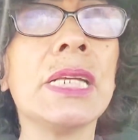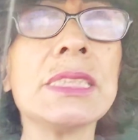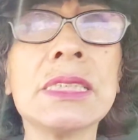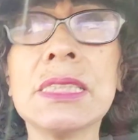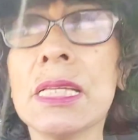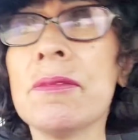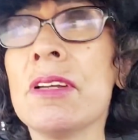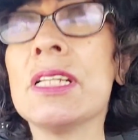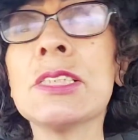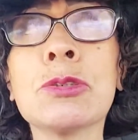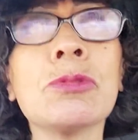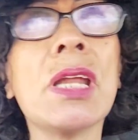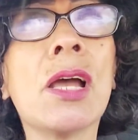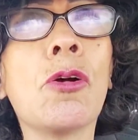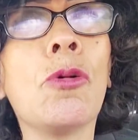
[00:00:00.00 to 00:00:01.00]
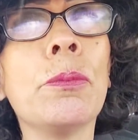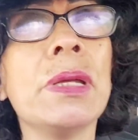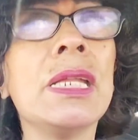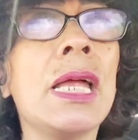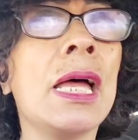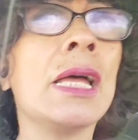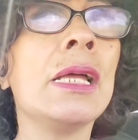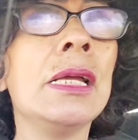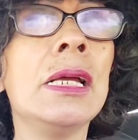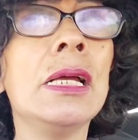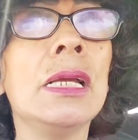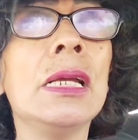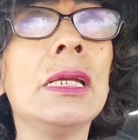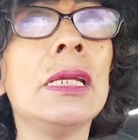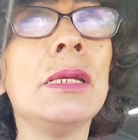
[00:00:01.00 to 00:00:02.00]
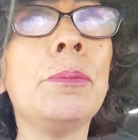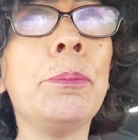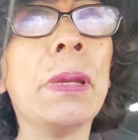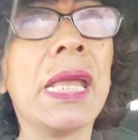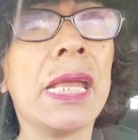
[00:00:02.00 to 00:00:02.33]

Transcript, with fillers: Este va, es una comida eh,